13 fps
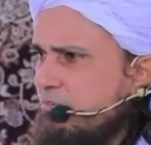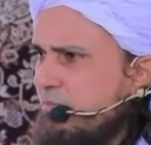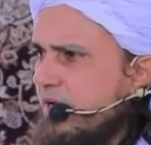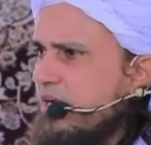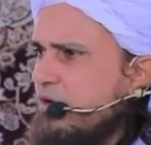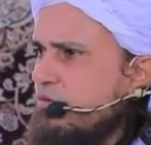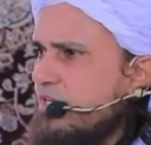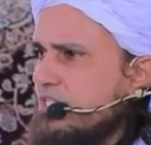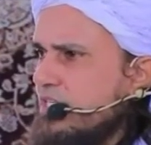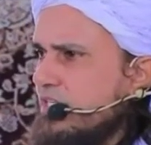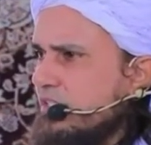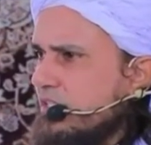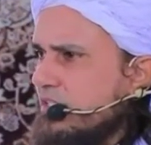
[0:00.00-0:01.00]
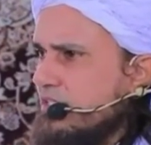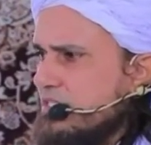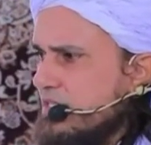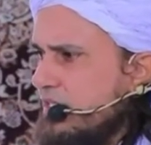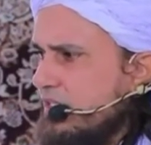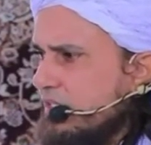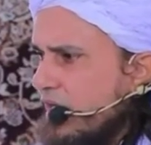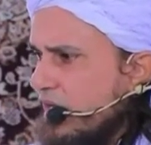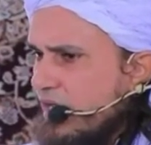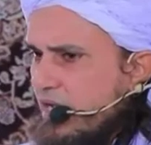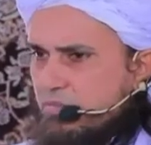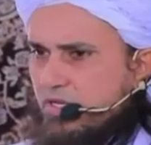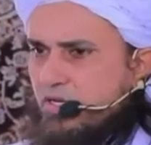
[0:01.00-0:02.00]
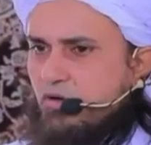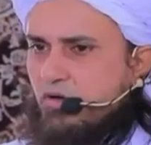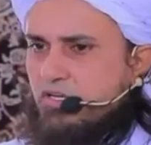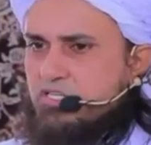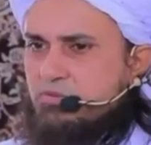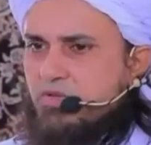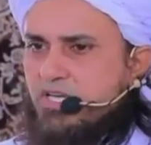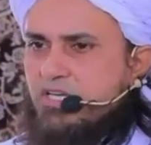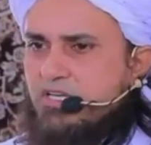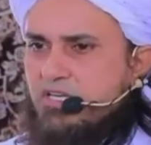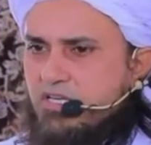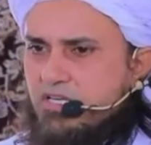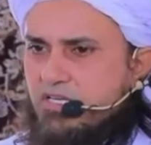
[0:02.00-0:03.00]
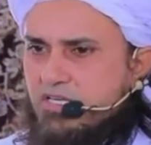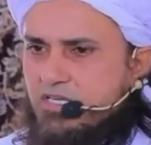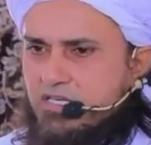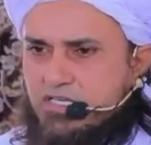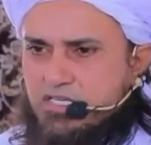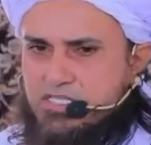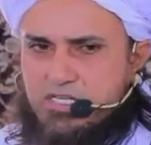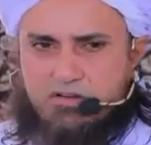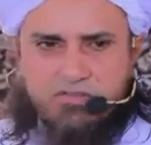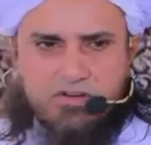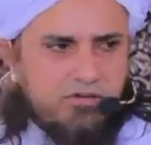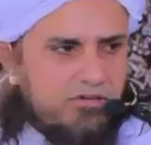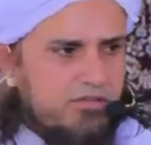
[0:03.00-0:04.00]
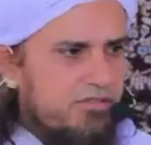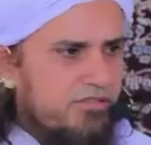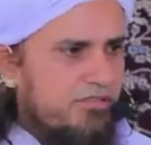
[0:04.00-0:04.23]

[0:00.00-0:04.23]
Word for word: मैं कहूँ ऐसे इसलिए ताकि आपकी नॉलेज में इजाफा हो